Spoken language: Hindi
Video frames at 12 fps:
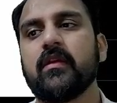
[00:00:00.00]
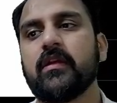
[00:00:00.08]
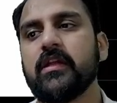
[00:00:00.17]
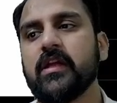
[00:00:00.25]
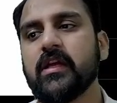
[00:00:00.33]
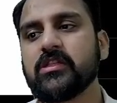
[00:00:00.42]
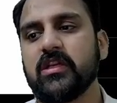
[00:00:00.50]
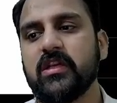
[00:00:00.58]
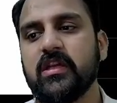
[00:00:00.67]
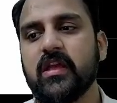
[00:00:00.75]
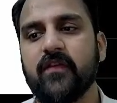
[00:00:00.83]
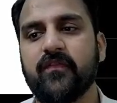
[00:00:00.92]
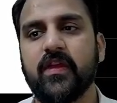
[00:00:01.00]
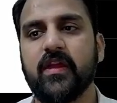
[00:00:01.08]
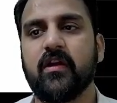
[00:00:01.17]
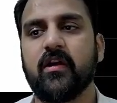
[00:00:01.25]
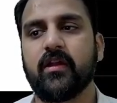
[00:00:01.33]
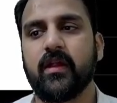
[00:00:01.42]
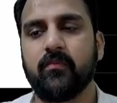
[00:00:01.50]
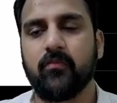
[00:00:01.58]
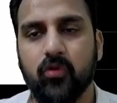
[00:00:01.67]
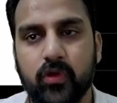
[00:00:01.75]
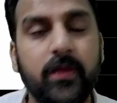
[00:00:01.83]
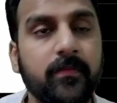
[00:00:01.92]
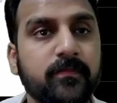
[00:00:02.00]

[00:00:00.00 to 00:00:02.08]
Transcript: टी एच ई एफ ए आर एम ओके